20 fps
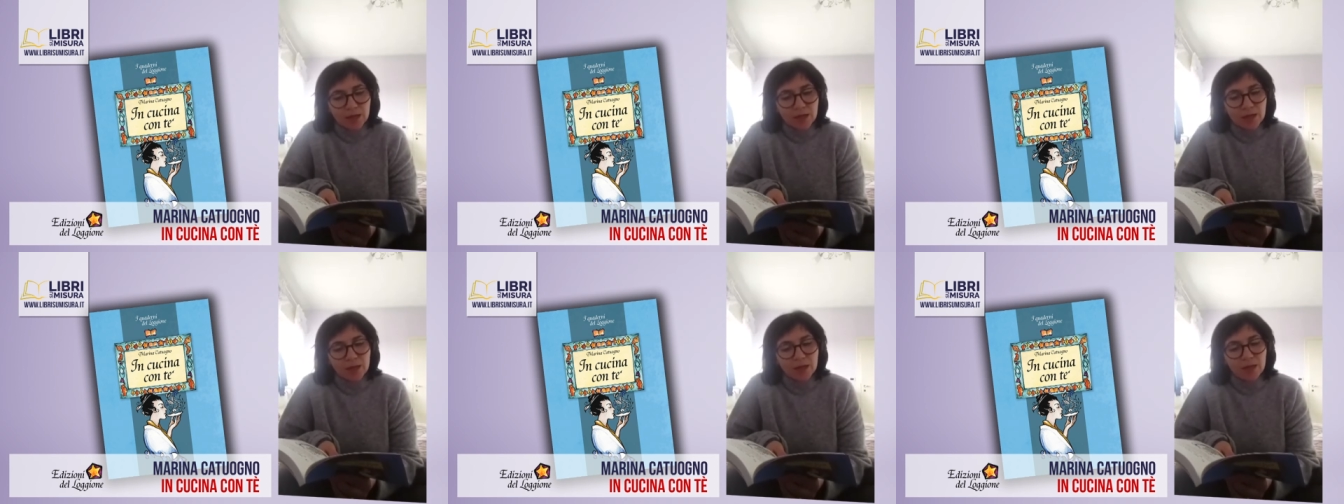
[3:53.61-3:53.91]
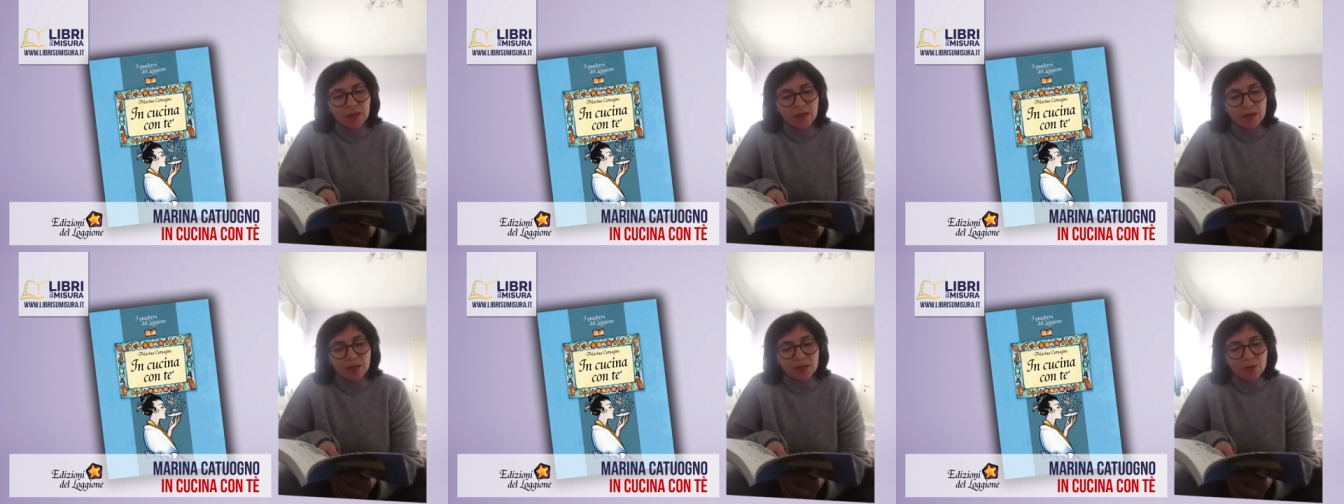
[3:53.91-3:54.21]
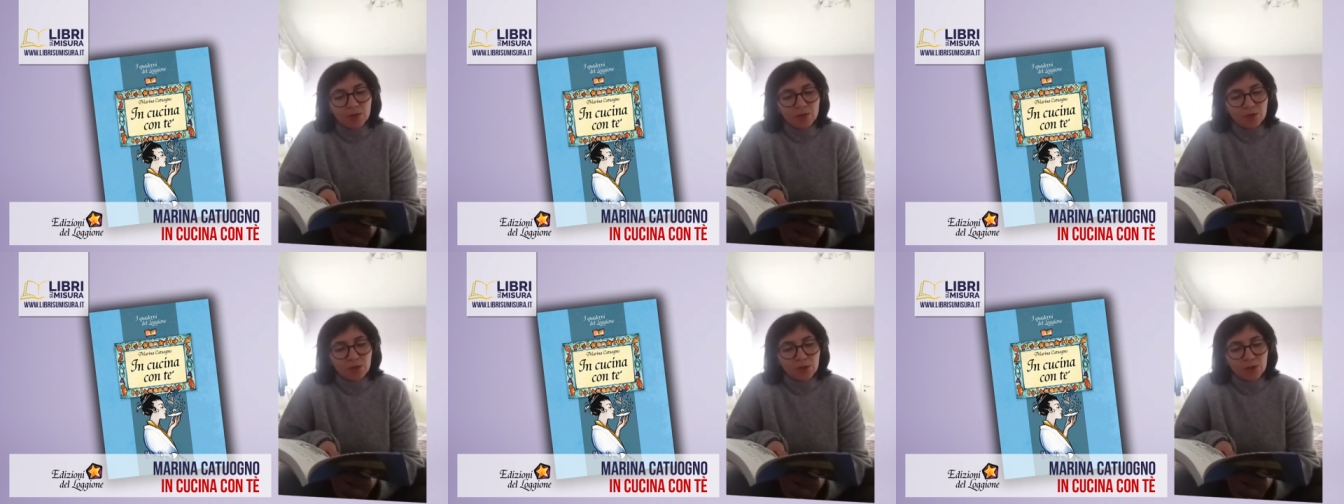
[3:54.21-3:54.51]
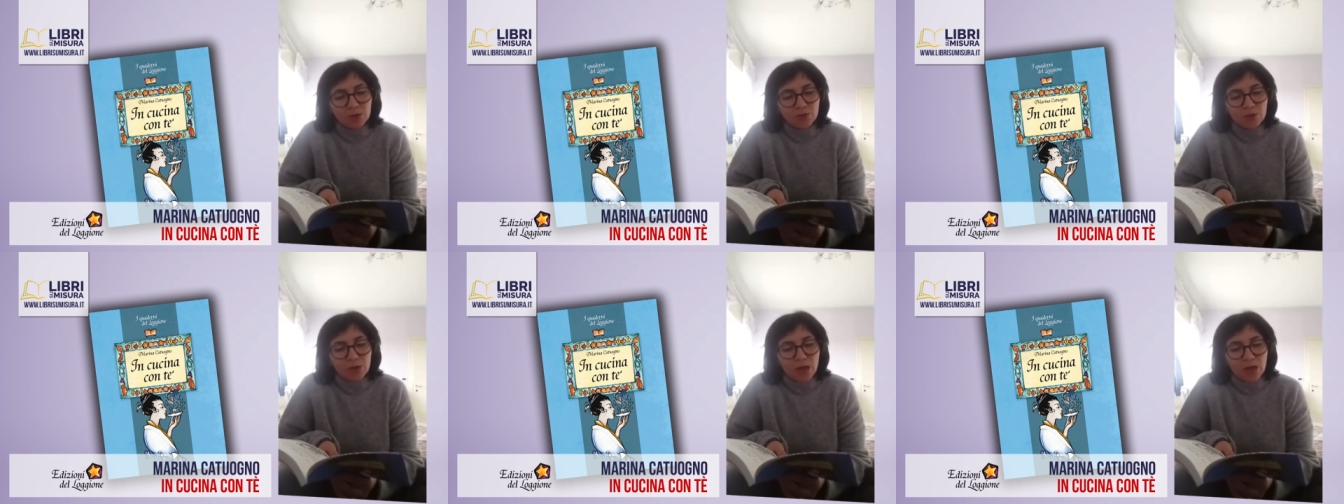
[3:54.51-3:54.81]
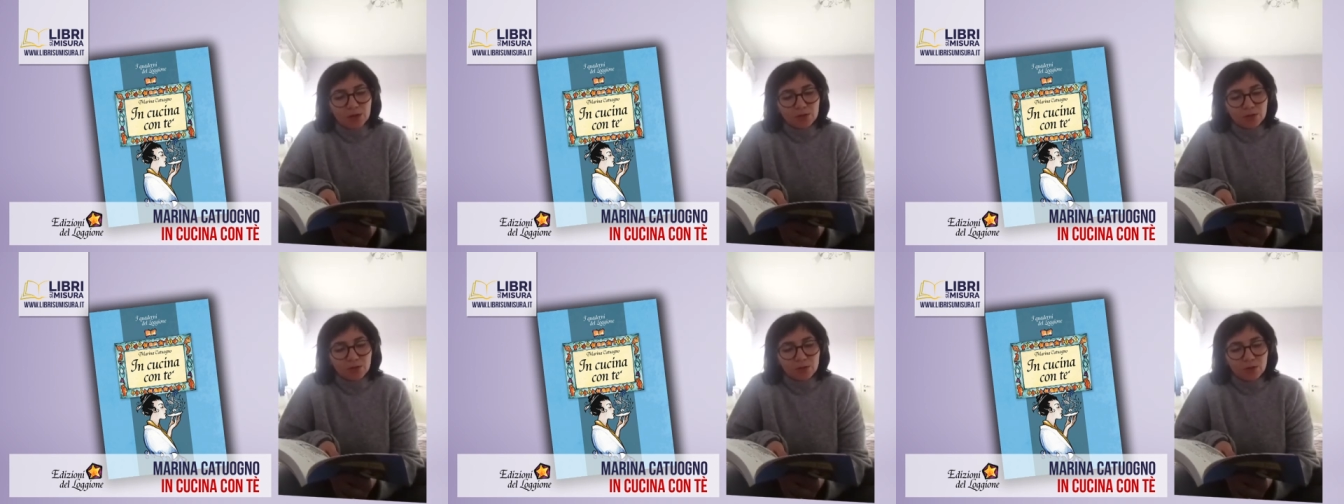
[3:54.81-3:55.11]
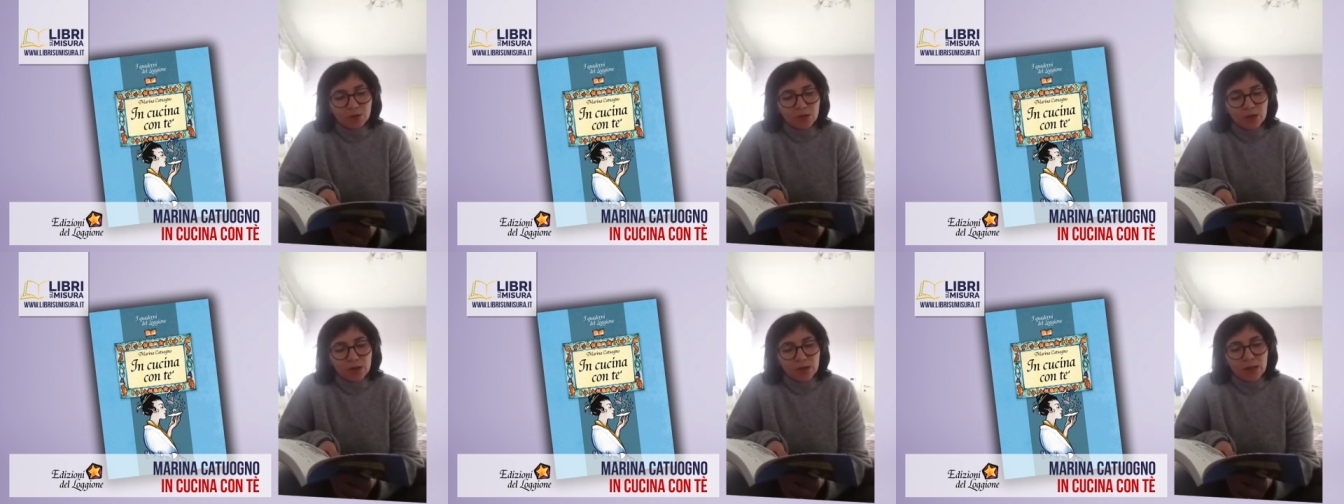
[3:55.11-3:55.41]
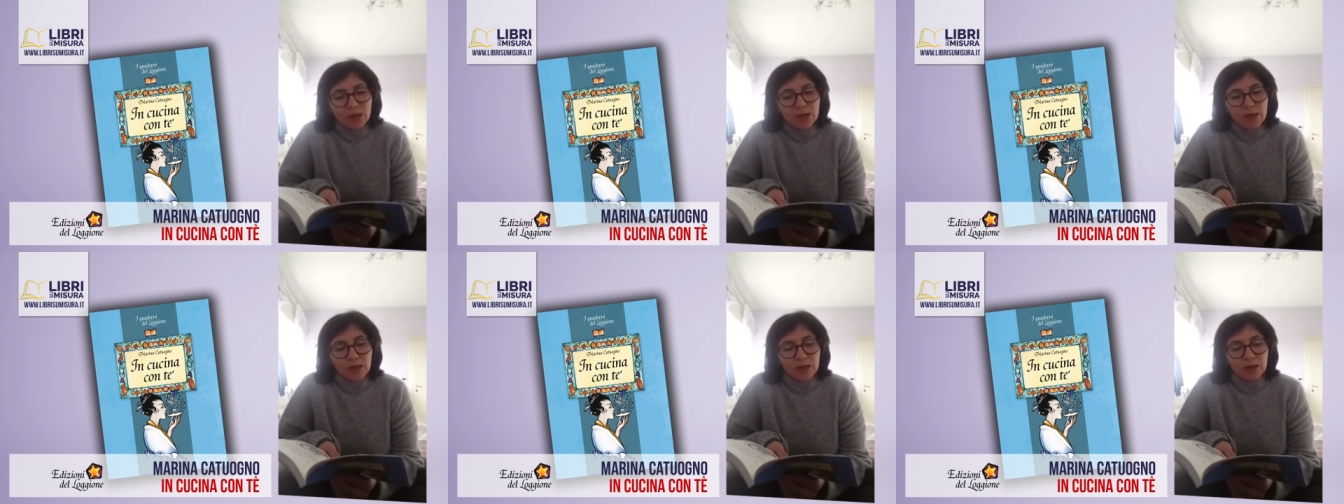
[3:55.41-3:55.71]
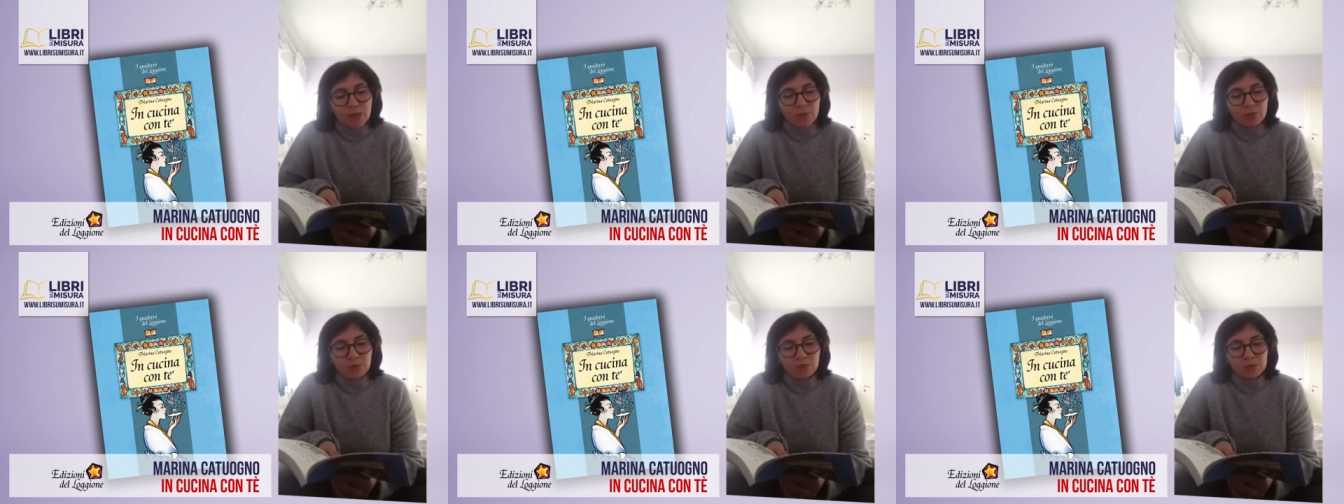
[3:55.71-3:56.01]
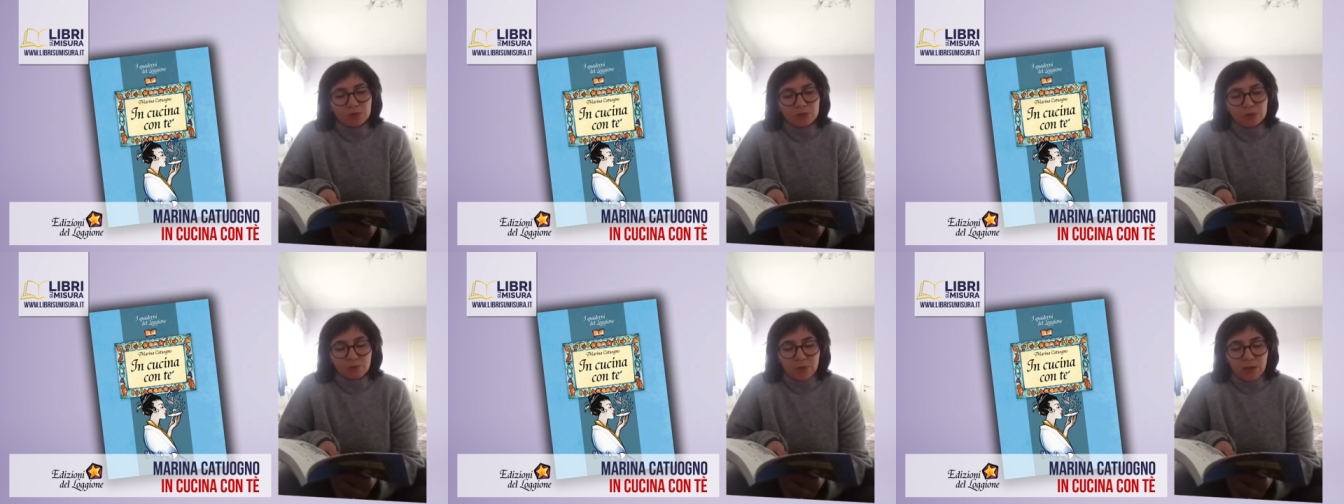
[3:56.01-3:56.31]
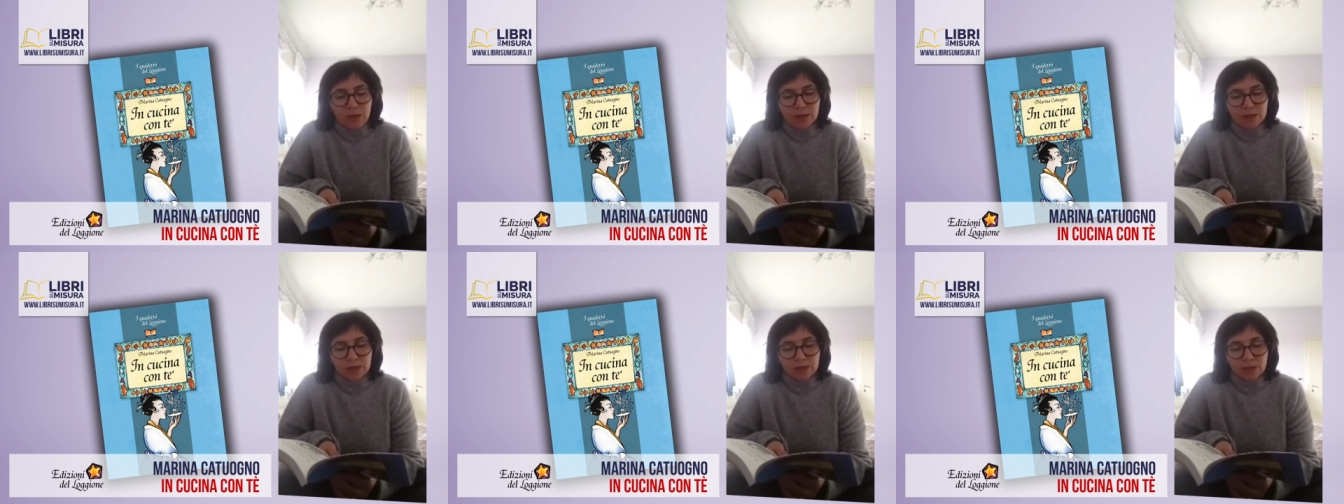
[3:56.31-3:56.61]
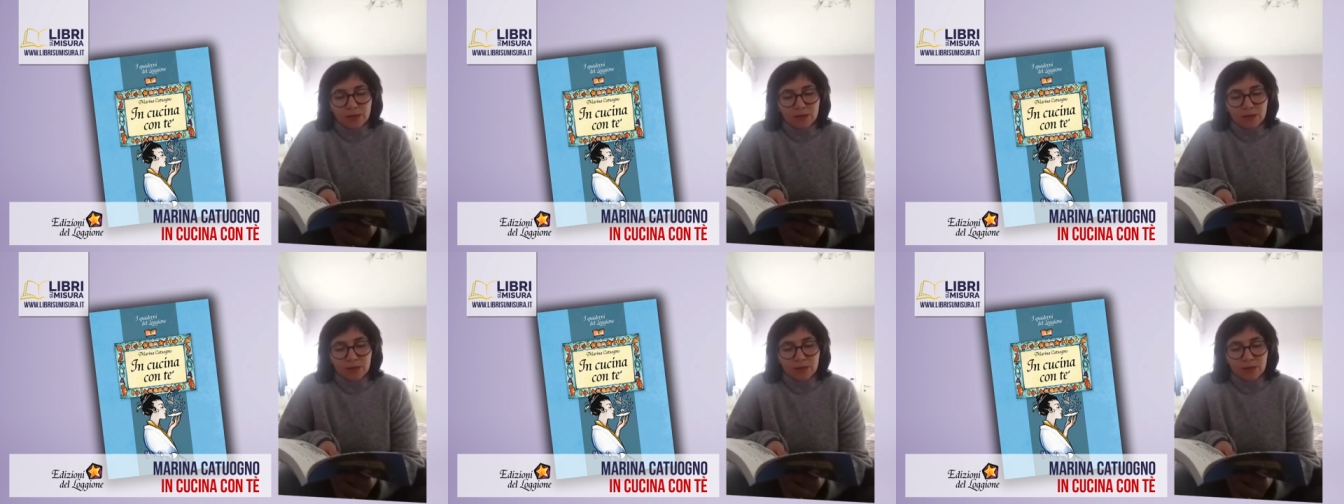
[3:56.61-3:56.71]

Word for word: di colore dorato, era molto esperta.